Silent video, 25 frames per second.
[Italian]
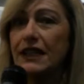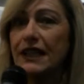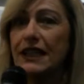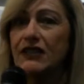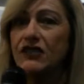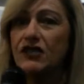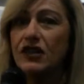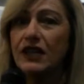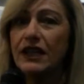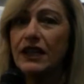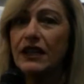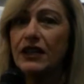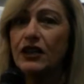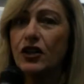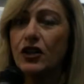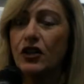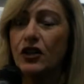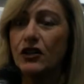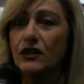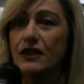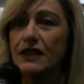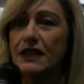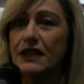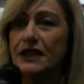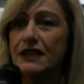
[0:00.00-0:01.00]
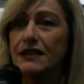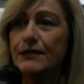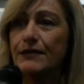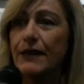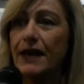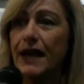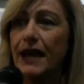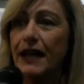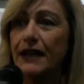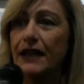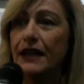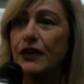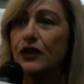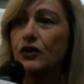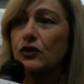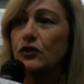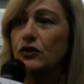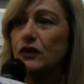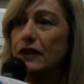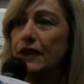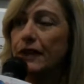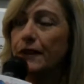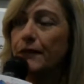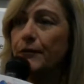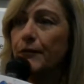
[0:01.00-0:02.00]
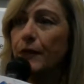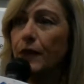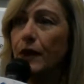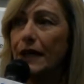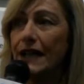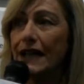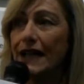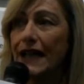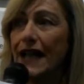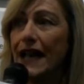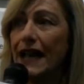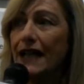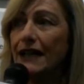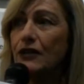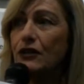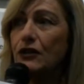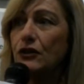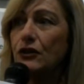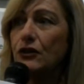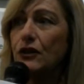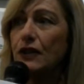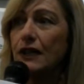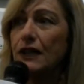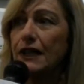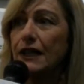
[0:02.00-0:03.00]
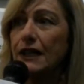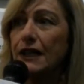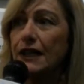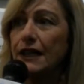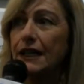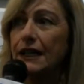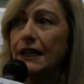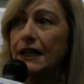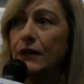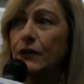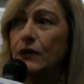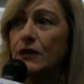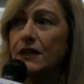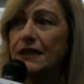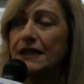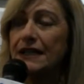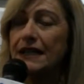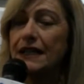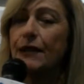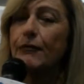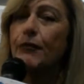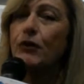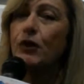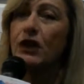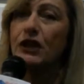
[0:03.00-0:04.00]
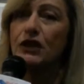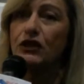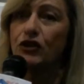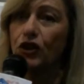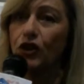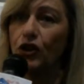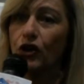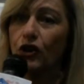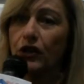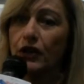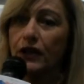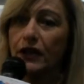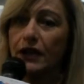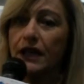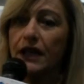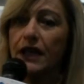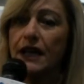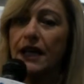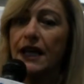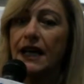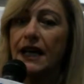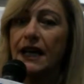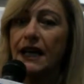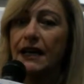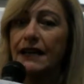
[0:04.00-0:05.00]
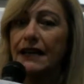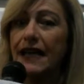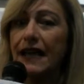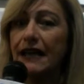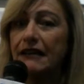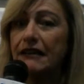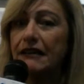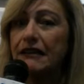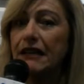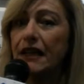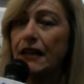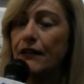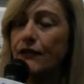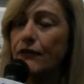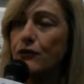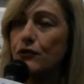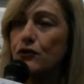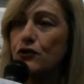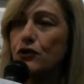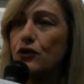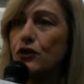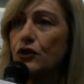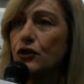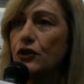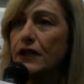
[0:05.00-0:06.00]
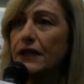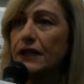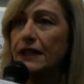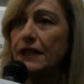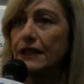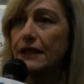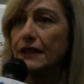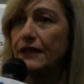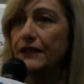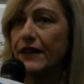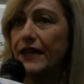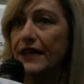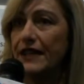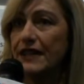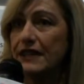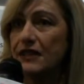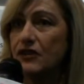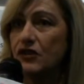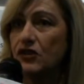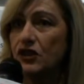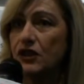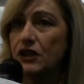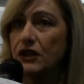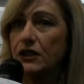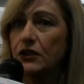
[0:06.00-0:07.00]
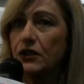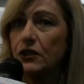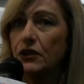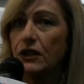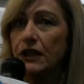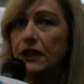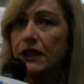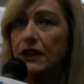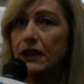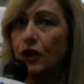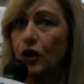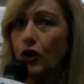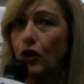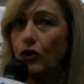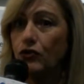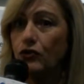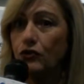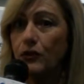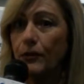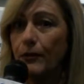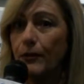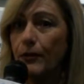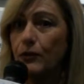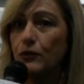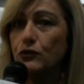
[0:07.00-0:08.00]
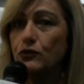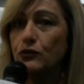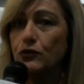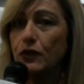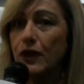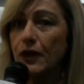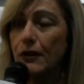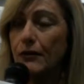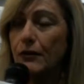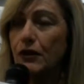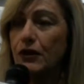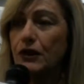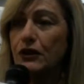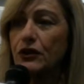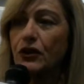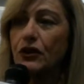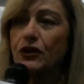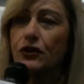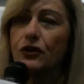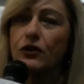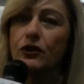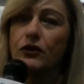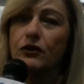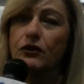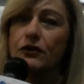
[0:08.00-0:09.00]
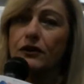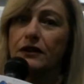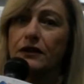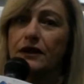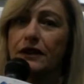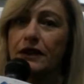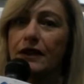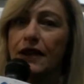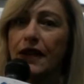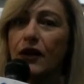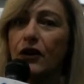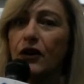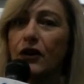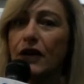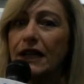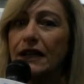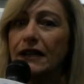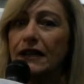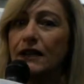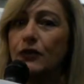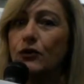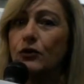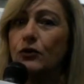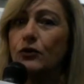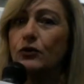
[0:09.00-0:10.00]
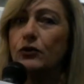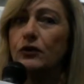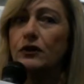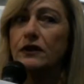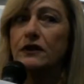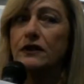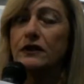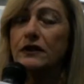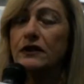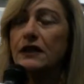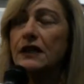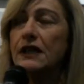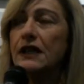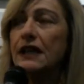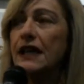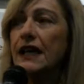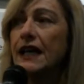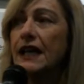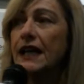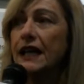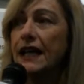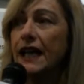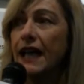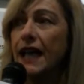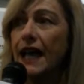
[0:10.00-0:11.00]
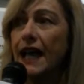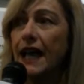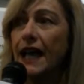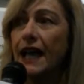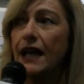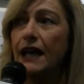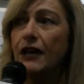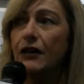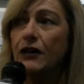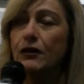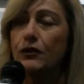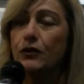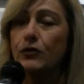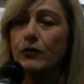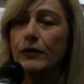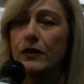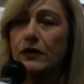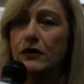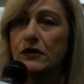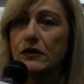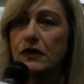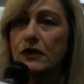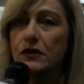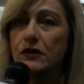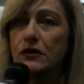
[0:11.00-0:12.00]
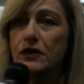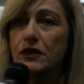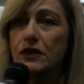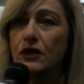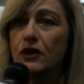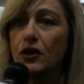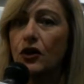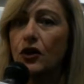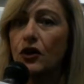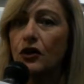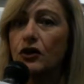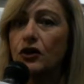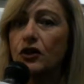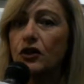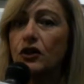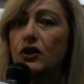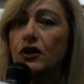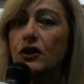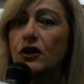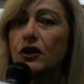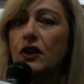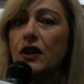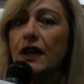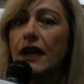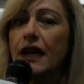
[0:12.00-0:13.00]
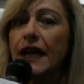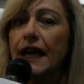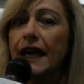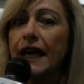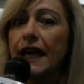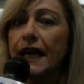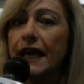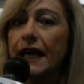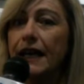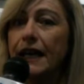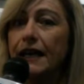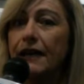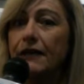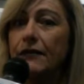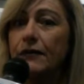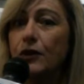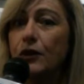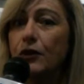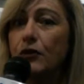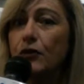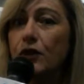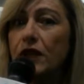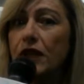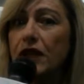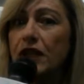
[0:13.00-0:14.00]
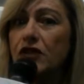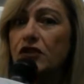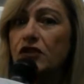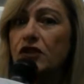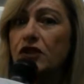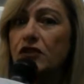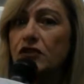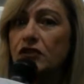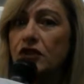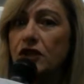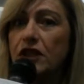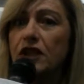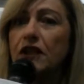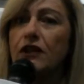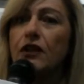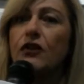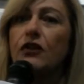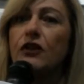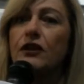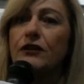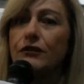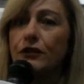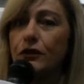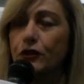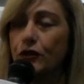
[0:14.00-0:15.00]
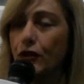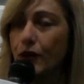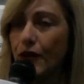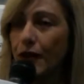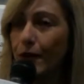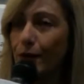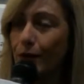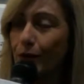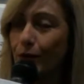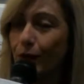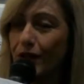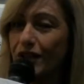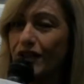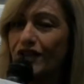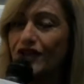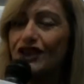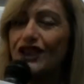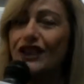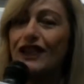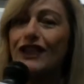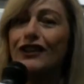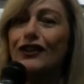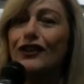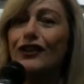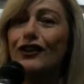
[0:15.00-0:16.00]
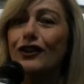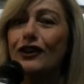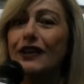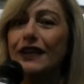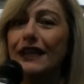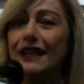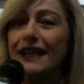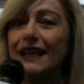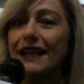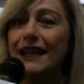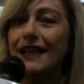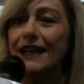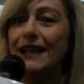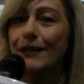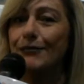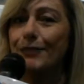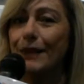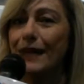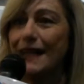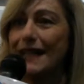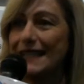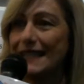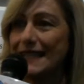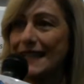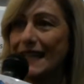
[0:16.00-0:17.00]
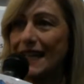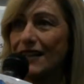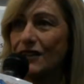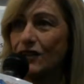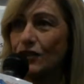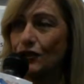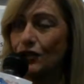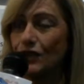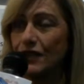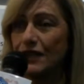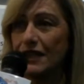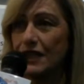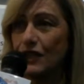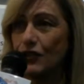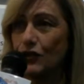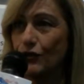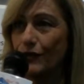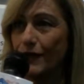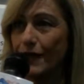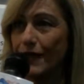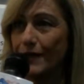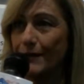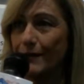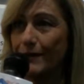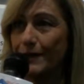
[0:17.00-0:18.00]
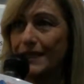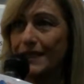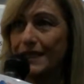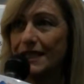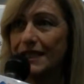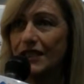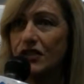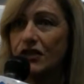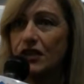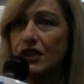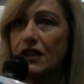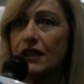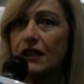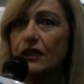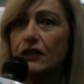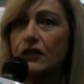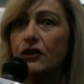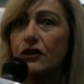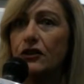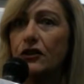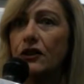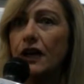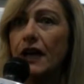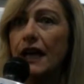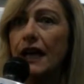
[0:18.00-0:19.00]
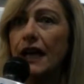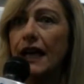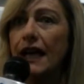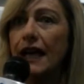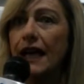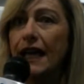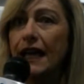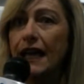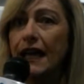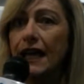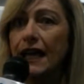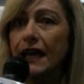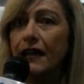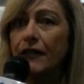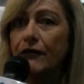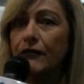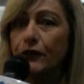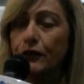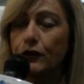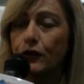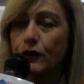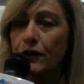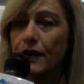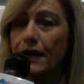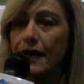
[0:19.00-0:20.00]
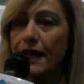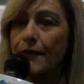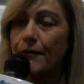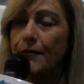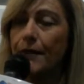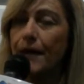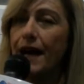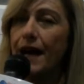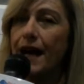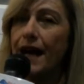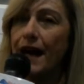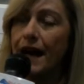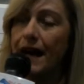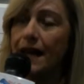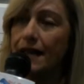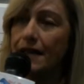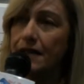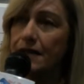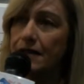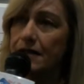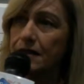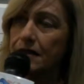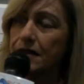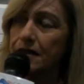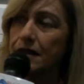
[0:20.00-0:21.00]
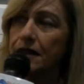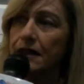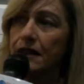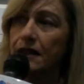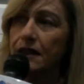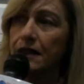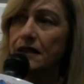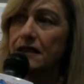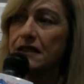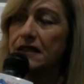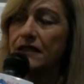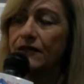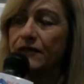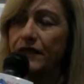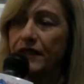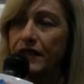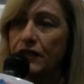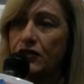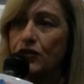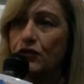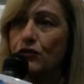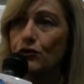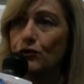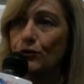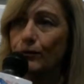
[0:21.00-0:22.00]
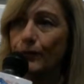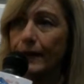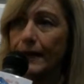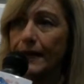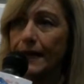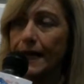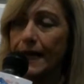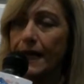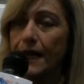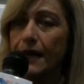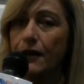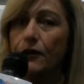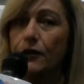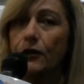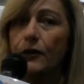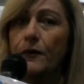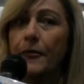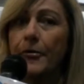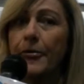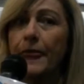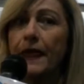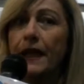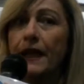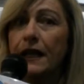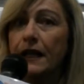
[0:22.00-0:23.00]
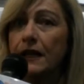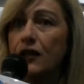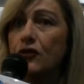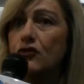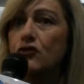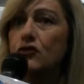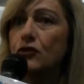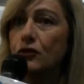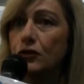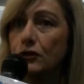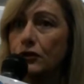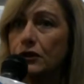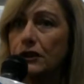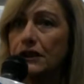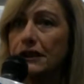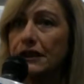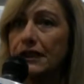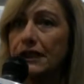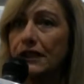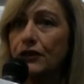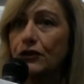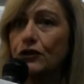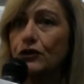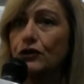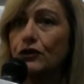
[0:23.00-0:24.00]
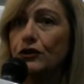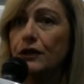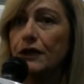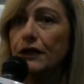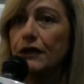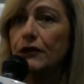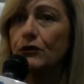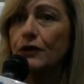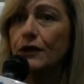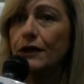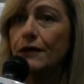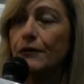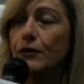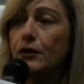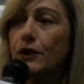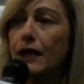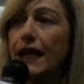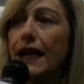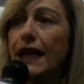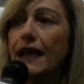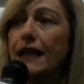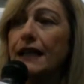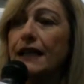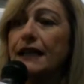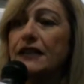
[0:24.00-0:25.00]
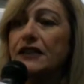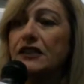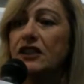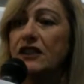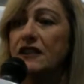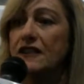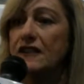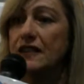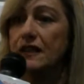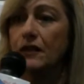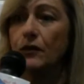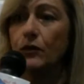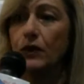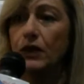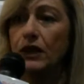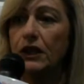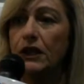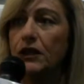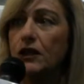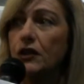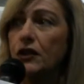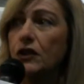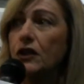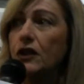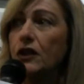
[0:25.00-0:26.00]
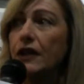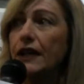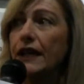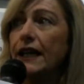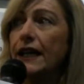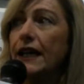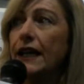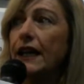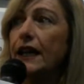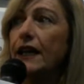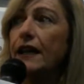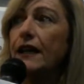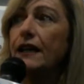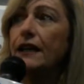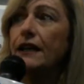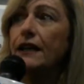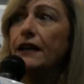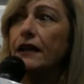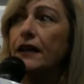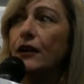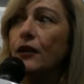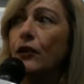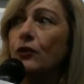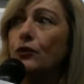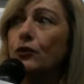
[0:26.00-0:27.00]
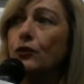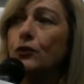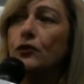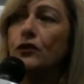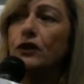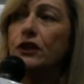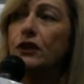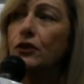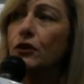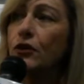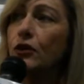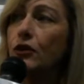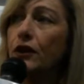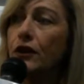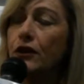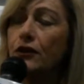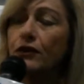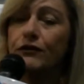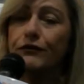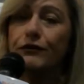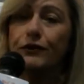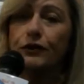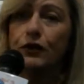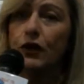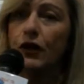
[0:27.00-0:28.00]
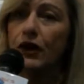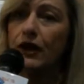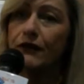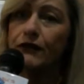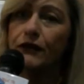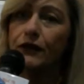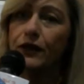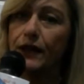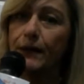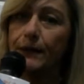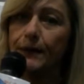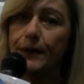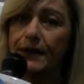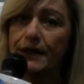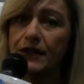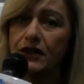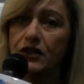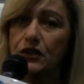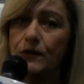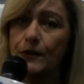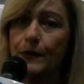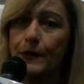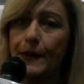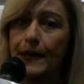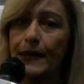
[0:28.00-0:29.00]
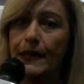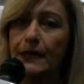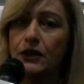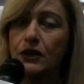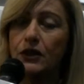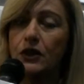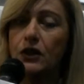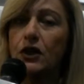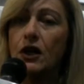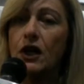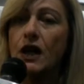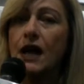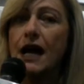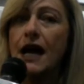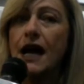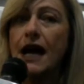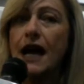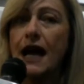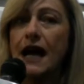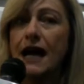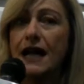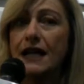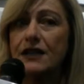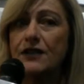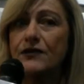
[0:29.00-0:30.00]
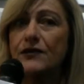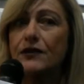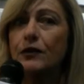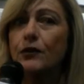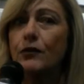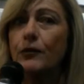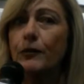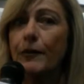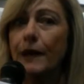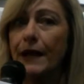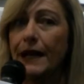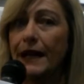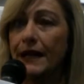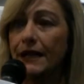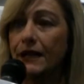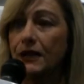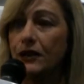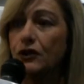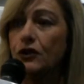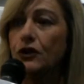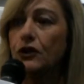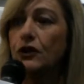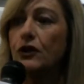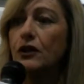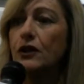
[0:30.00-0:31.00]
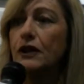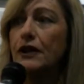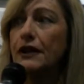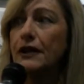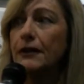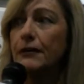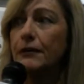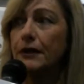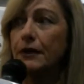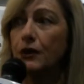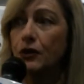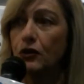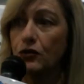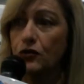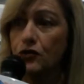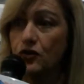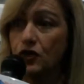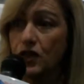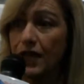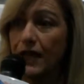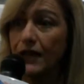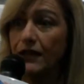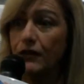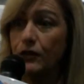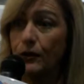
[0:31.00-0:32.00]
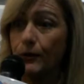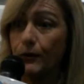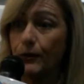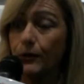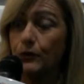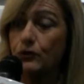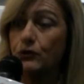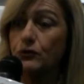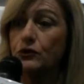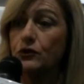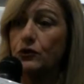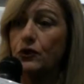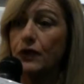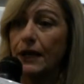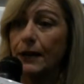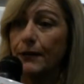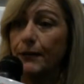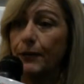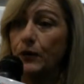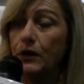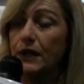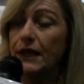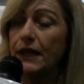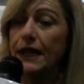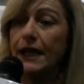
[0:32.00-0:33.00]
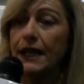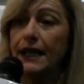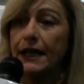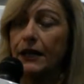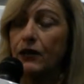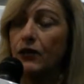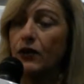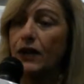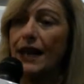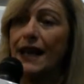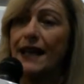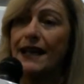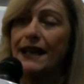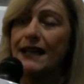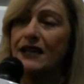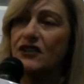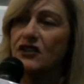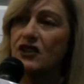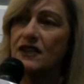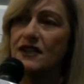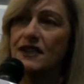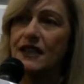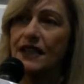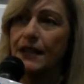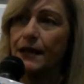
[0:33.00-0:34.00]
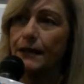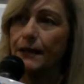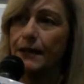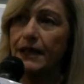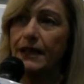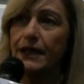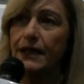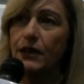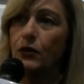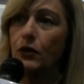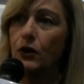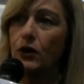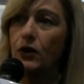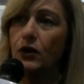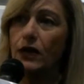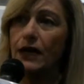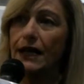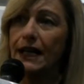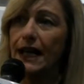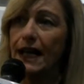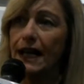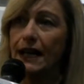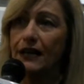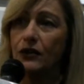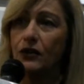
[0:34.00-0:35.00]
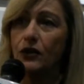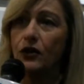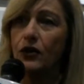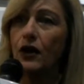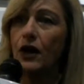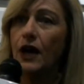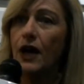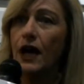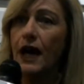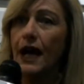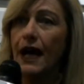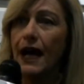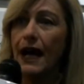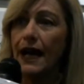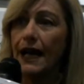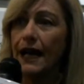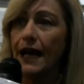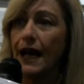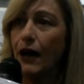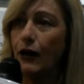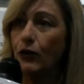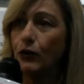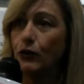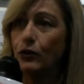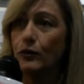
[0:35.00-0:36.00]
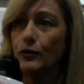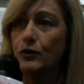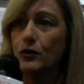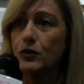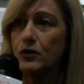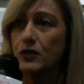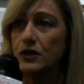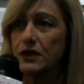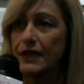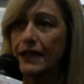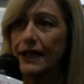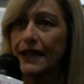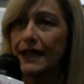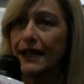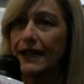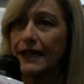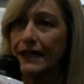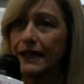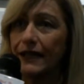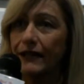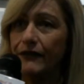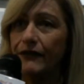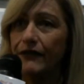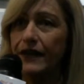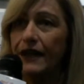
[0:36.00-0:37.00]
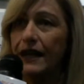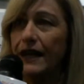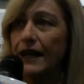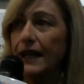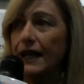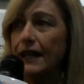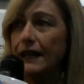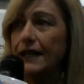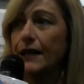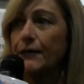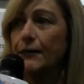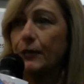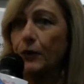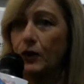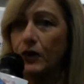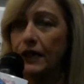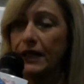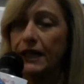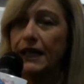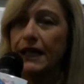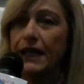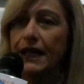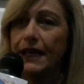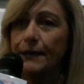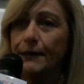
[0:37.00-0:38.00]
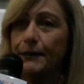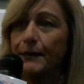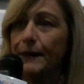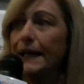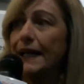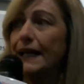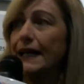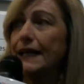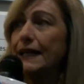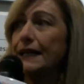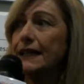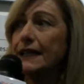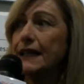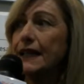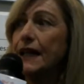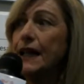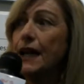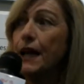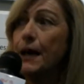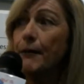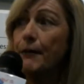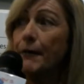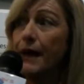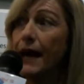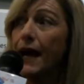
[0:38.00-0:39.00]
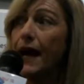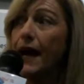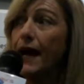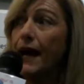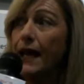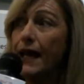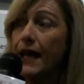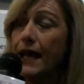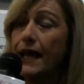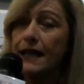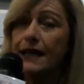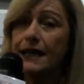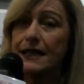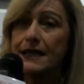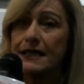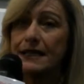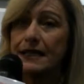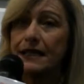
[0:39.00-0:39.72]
lanciare il contest ma nel contempo ha creato le, questi laboratori nati dalla fusione di diversi circoli, il nostro appunto è il laboratorio di Agora di Cult che è il numero 008 e ri, riunisce i circoli Fotoclub Guercino, il Palazzaccio di San Giovanni in Persiceto e il Fotoclub Ice di San Felice sul Panaro il nostro coordinatore Luca Monelli ci ha seguito e, e ognuno di noi, ogni fotografo che ha partecipato ha sviluppato il concetto appunto capolina che non è necessariamente quello legato all'autobus che arriva al capolinea e riparte, ma è, è,